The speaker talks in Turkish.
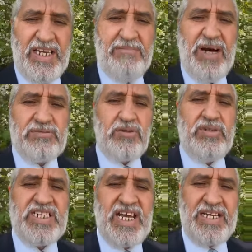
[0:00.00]
e,
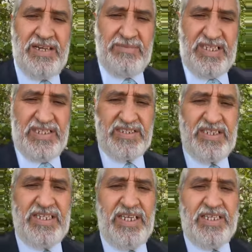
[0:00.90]
maktul cehennemdedir
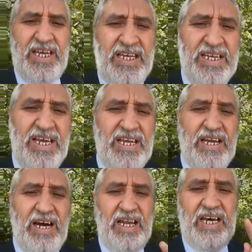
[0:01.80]
dediğinde
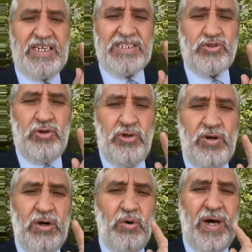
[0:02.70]
Allah Resulü
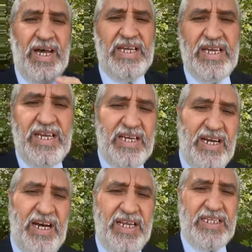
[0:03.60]
ve huve
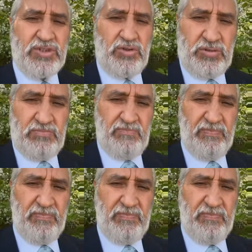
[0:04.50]
harisun